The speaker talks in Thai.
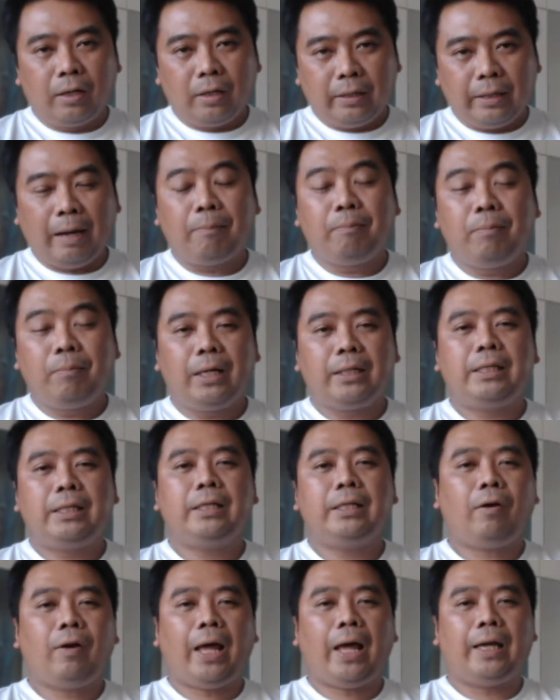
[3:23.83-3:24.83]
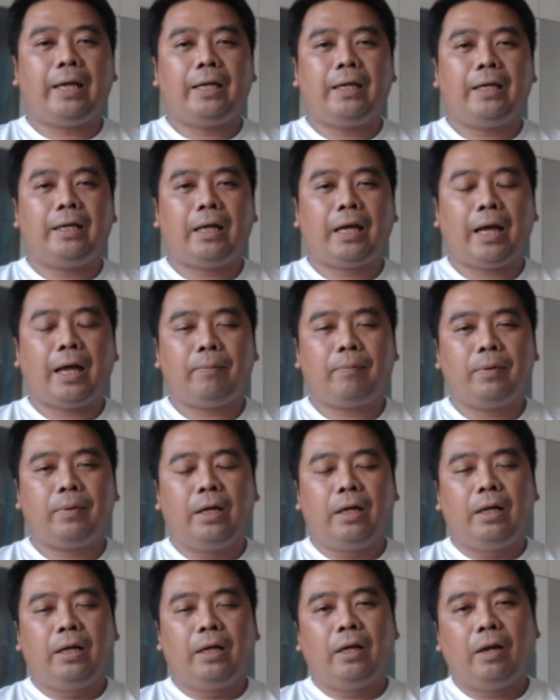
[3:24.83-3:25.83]
นัมเบอร์ที่เท่าไหร่นะครับ
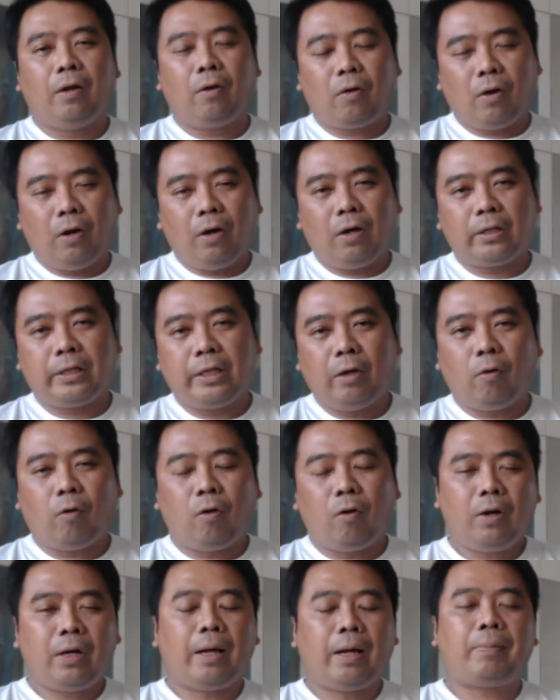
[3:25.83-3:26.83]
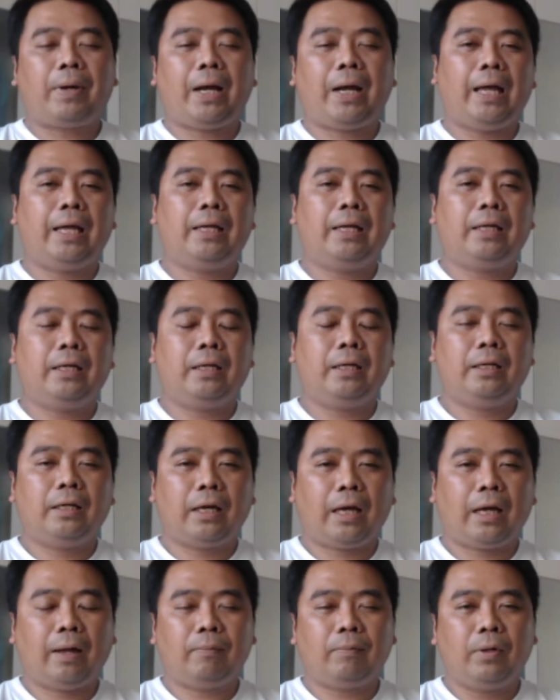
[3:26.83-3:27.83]
แล้วก็เกี่ยวข้องกับใครนะ
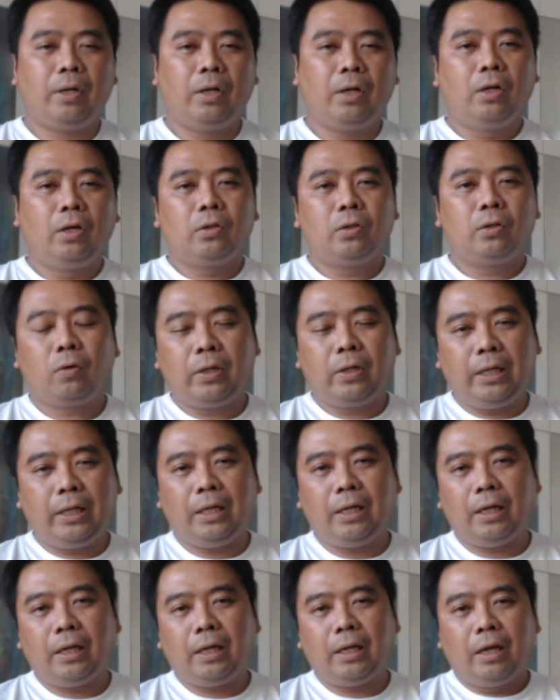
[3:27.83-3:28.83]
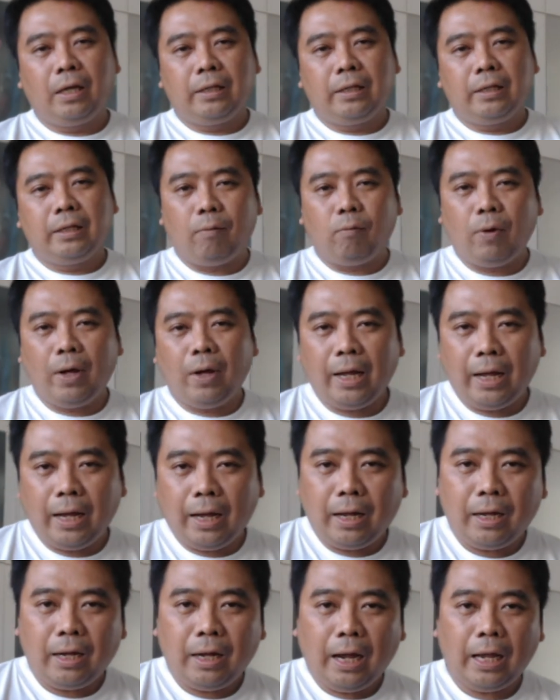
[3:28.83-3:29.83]
ครับ ตรงนี้ถามว่า
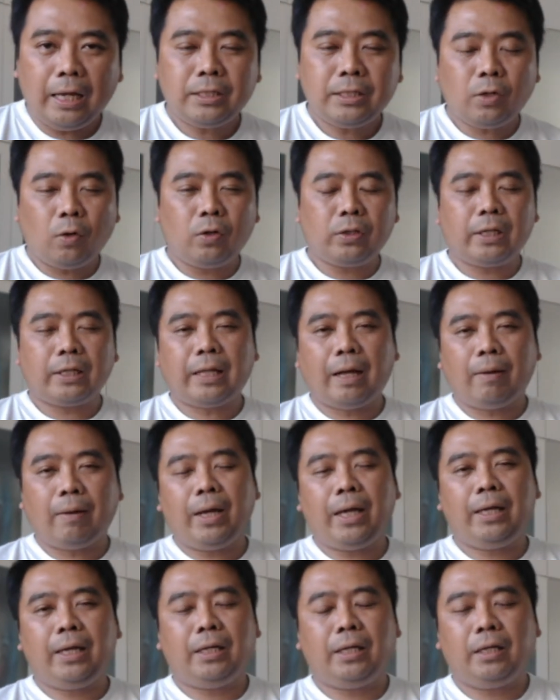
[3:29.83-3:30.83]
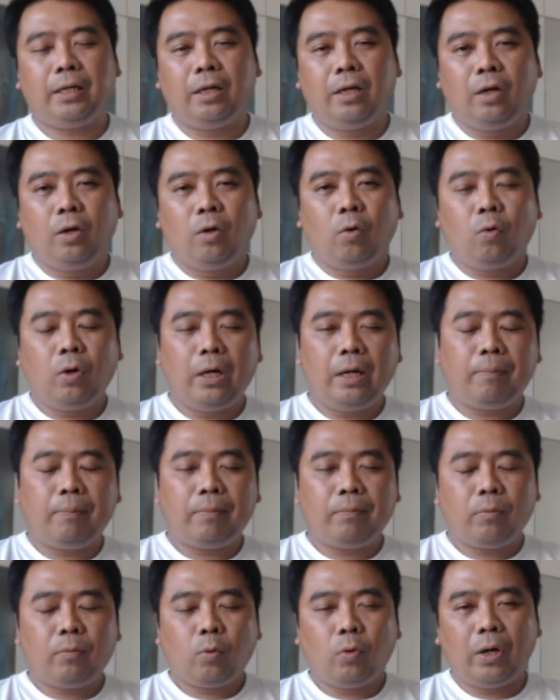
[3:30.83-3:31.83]
ISO จะทำให้คุณ
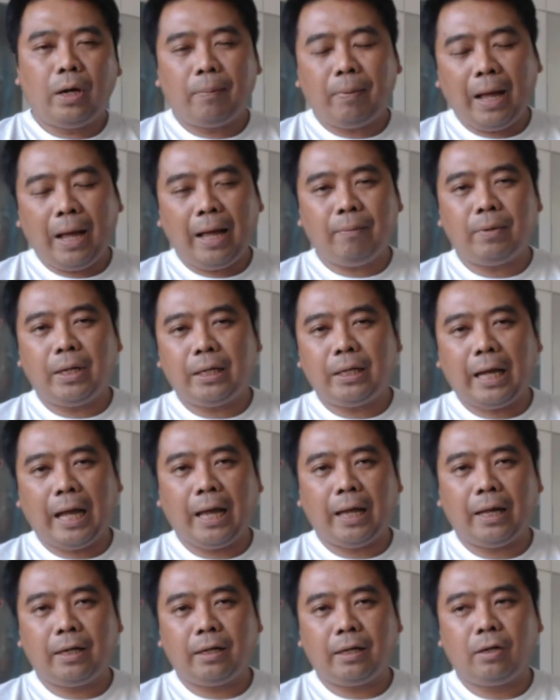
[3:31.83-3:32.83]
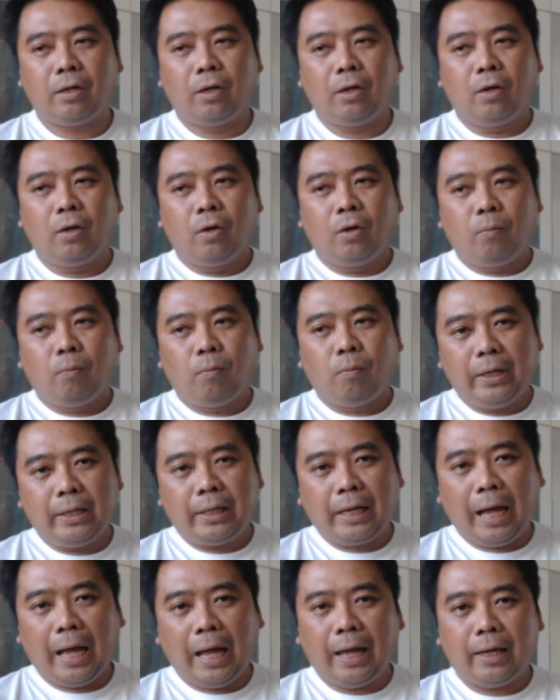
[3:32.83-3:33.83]
คุณภาพในการบริ
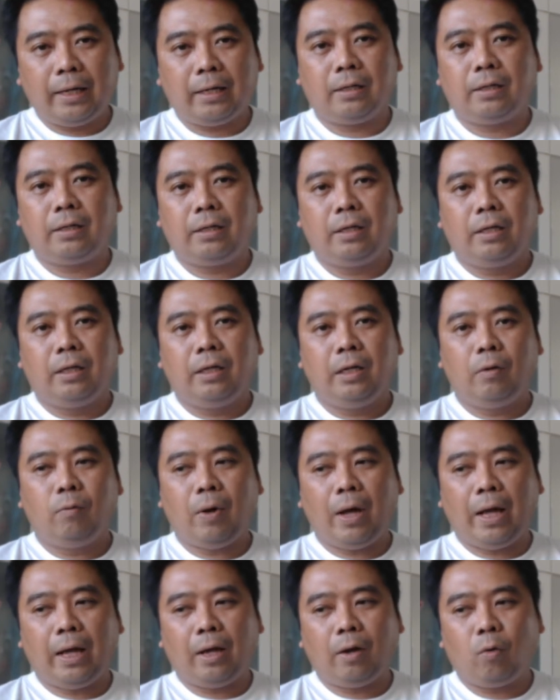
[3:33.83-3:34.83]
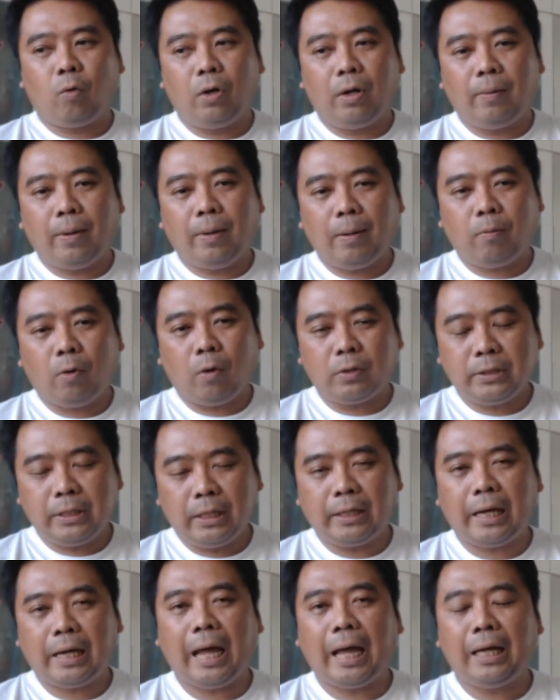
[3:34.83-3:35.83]
การ หรือว่าคุณภาพของสิน
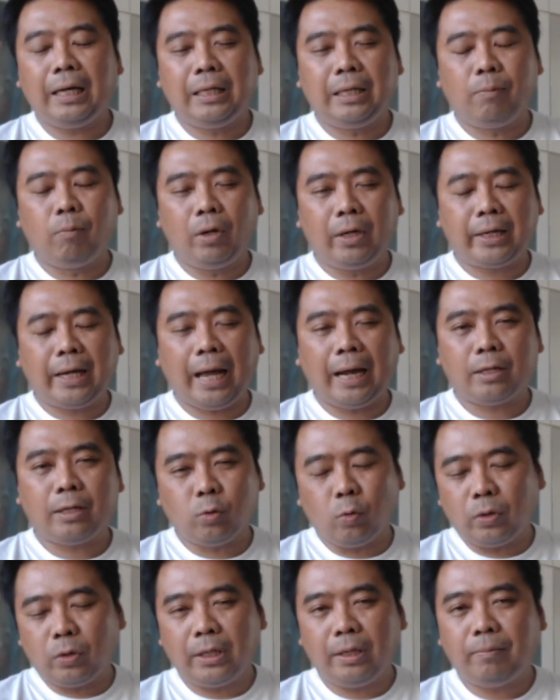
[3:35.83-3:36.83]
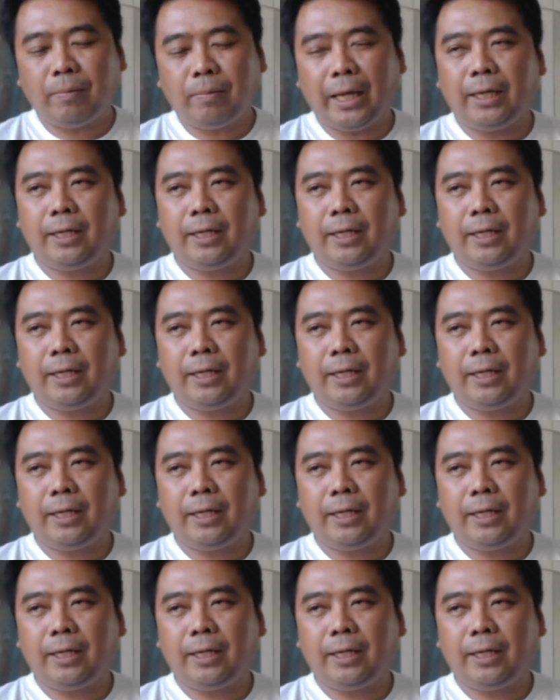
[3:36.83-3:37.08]
ค้าหรือบริการสูงขึ้นไหม